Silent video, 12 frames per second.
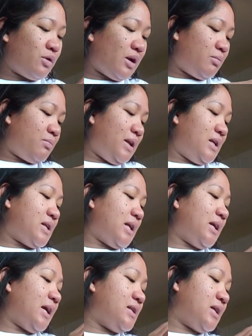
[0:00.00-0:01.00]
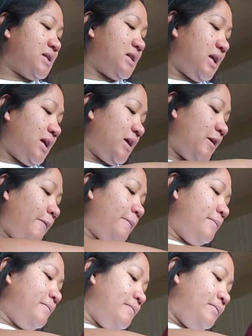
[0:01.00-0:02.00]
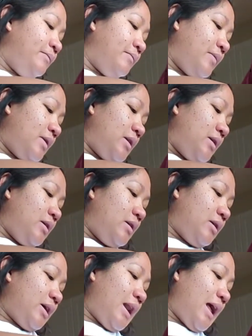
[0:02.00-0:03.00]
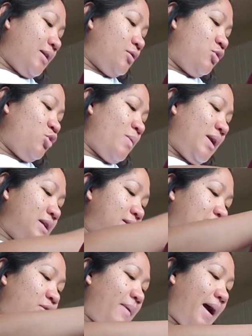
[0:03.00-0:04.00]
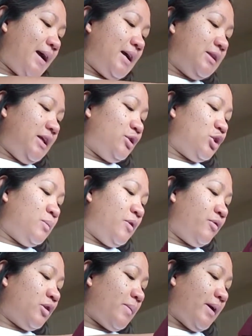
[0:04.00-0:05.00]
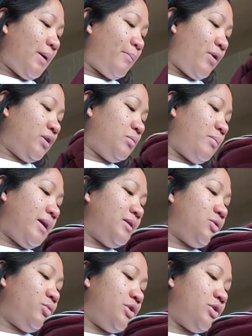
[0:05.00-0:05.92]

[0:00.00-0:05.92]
ko nang bilisan guys kasi kailangan kong umalis ng maaga dito before my appointment